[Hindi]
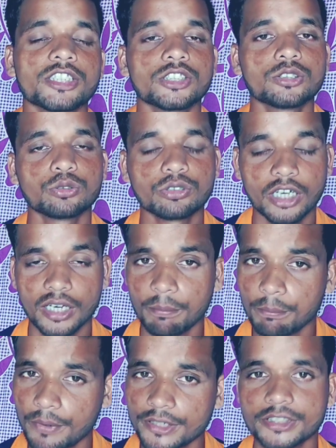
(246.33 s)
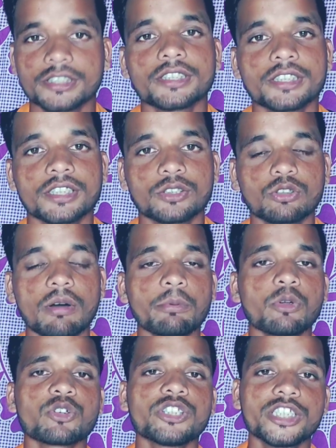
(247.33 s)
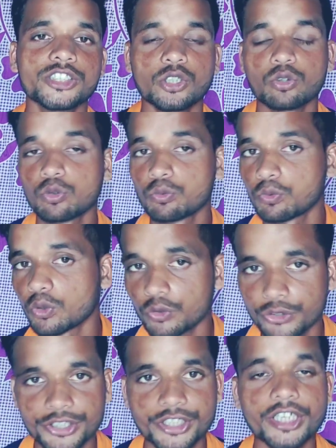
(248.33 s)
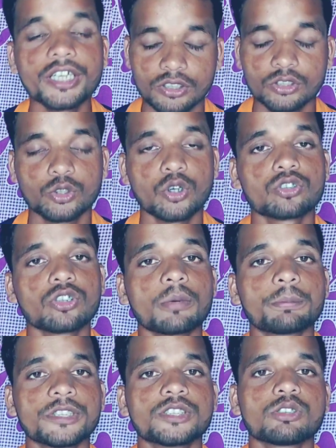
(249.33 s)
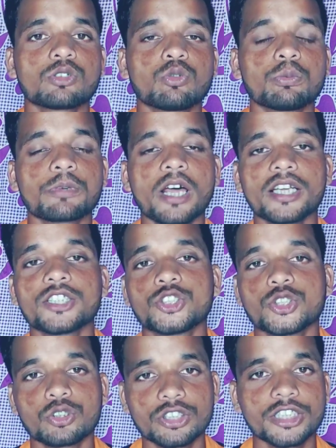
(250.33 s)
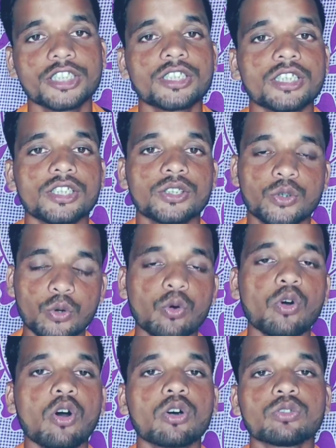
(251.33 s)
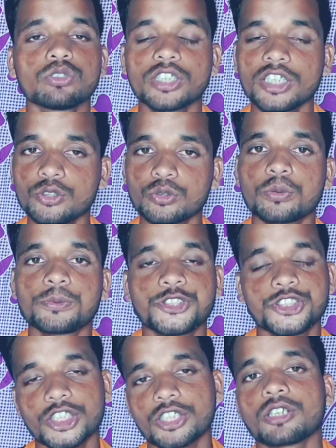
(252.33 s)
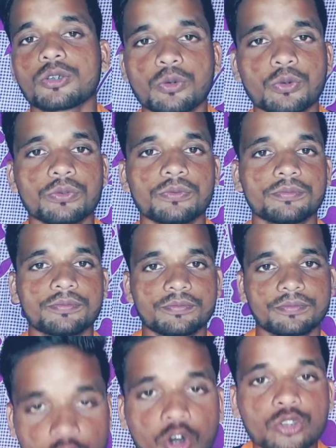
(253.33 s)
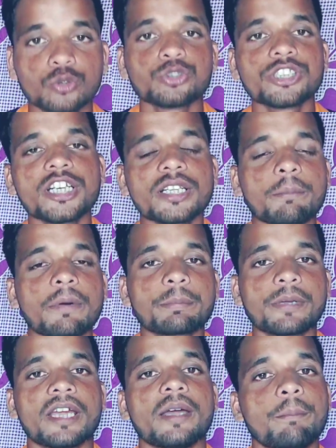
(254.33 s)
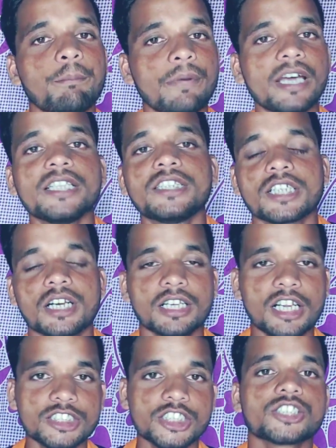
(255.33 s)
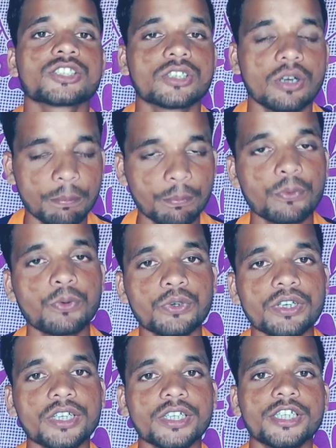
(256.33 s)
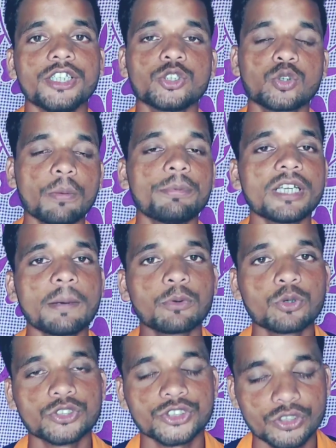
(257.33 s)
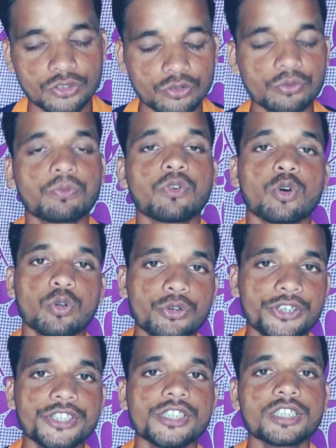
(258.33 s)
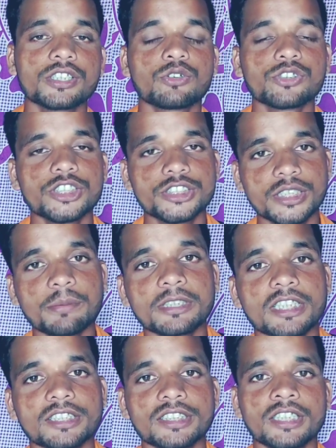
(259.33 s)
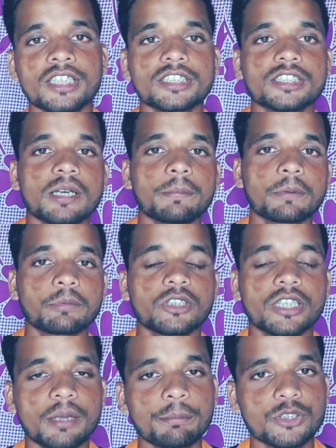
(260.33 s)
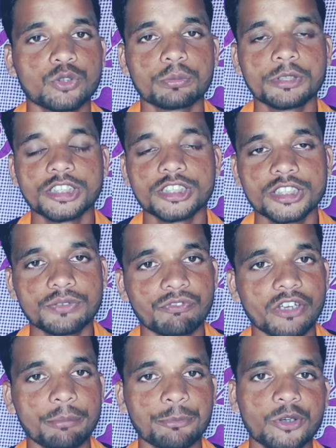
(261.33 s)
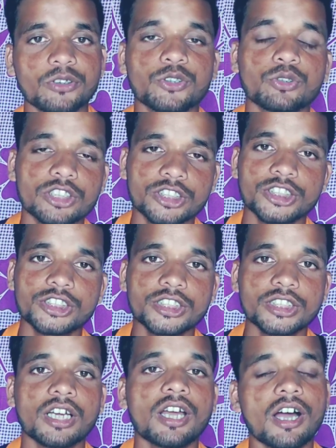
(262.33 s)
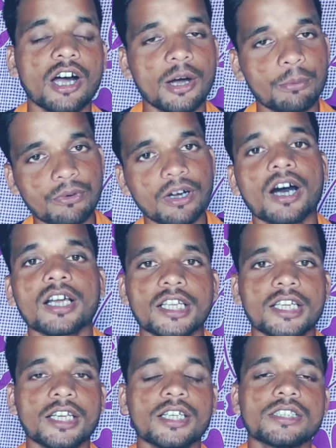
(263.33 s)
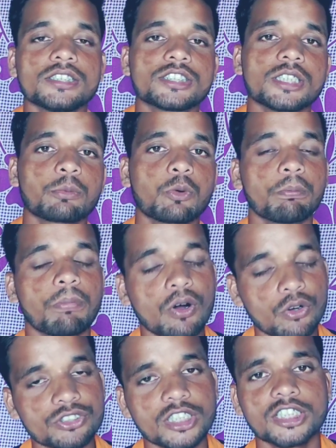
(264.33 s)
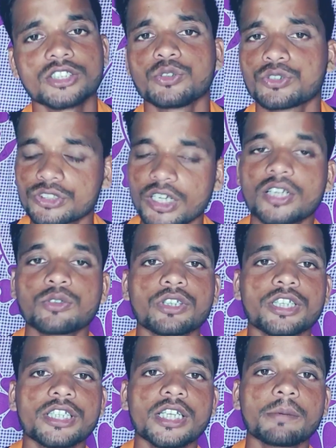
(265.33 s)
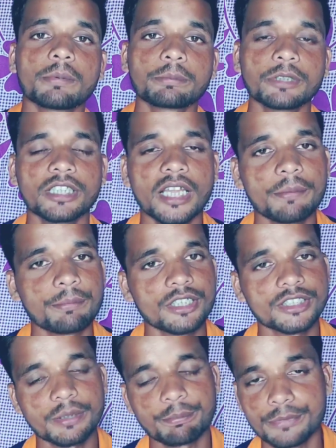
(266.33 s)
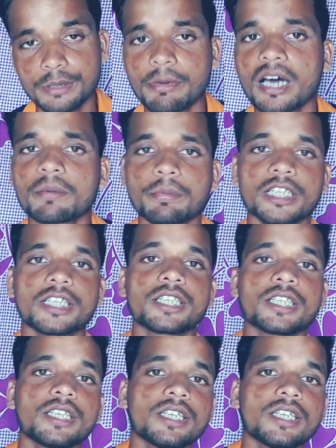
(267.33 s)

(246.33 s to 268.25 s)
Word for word: से छुटकारा पा सकते हैं तो आप लोग इन्हें ज़रूर फॉलो कीजिए डॉक्टर विश्वरूप राय चौधरी को और उनके यूट्यूब चैनल को दूसरे नंबर पे हैं वैद्य राजेश कपूर इनको भी आप लोग ज़रूर फॉलो कीजिए क्योंकि ये बताते हैं कि आप अपने लाइफ में जो भी चीज़ें केमिकल युक्त चीज़ें आप खा रहे हैं इनसे आपको बहुत सारी नुकसान हो रही है आप अपने लाइफ में इसे बीमार पड़ेंगे